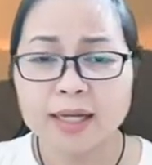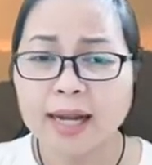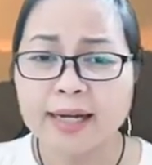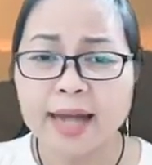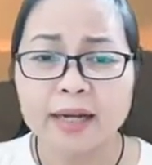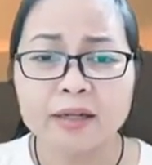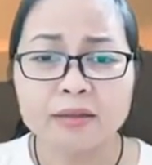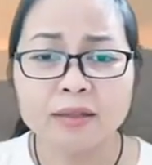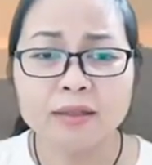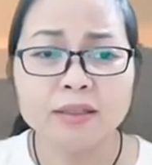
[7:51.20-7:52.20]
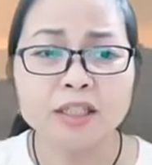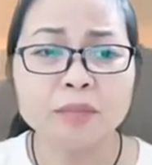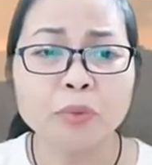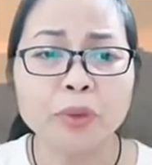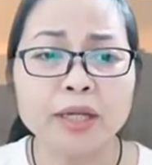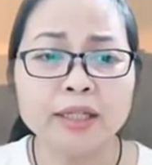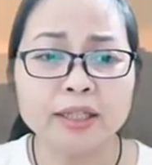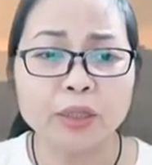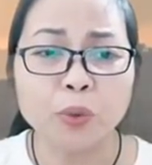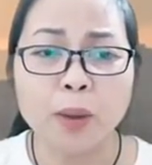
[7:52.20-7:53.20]
Nan Đà rất thích những buổi yến
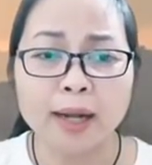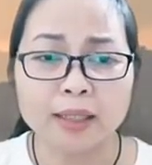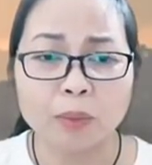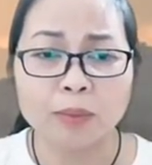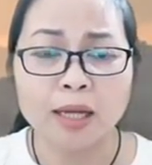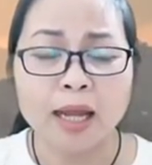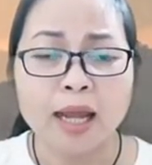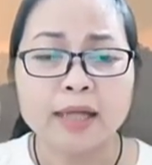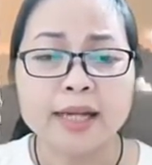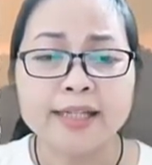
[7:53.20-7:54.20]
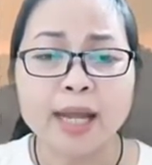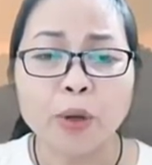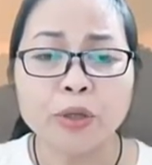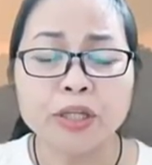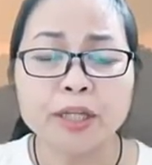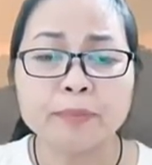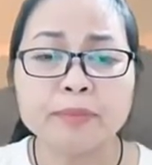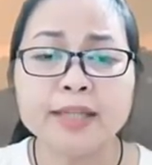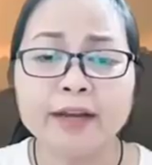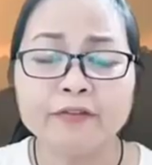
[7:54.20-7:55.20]
tiệc của hoàng tộc để chàng có dịp
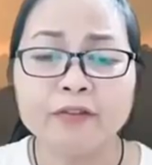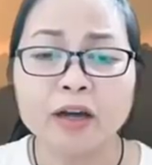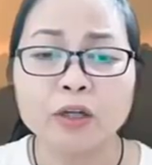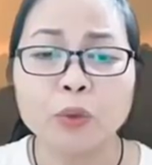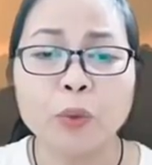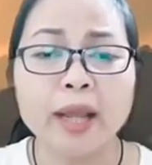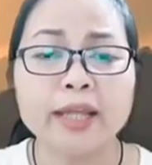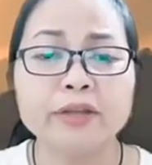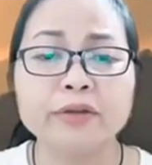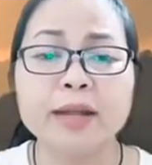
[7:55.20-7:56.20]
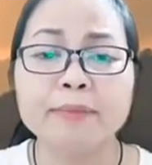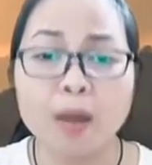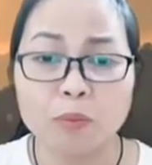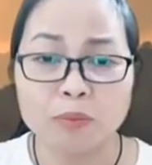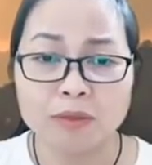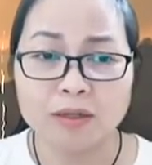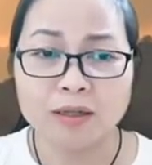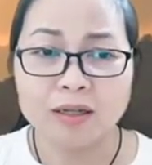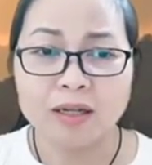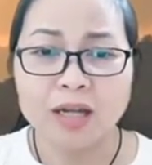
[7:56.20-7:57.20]
dắt vợ khoe giữa đám đông.
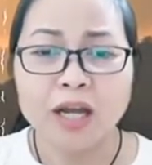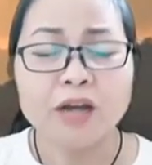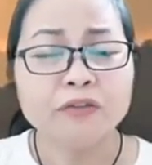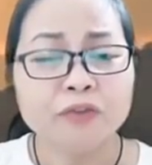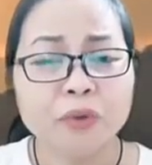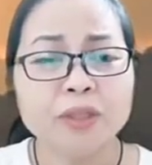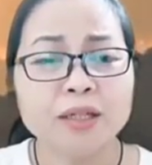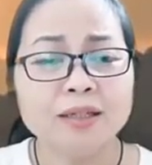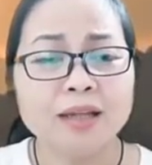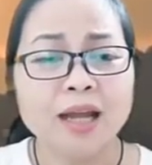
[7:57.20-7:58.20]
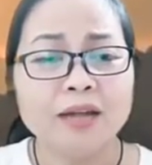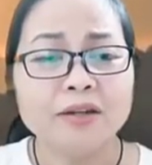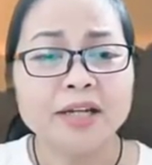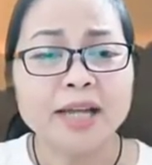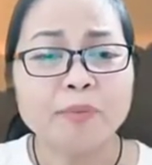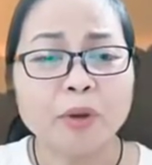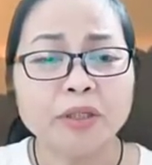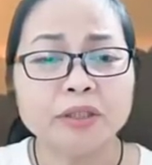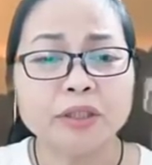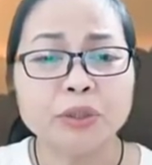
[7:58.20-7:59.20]
Vui thích được nghe mọi
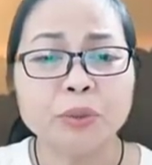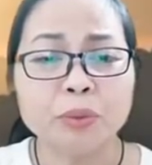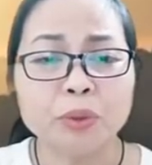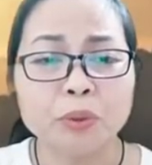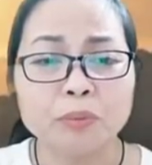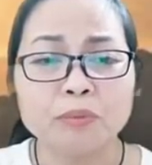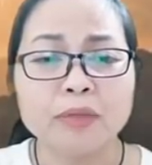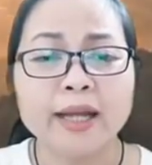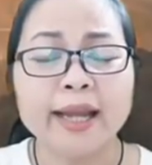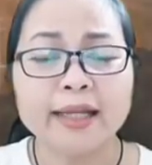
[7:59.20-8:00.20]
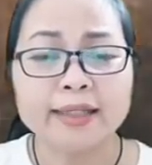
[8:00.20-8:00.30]
người chúc tụng, khen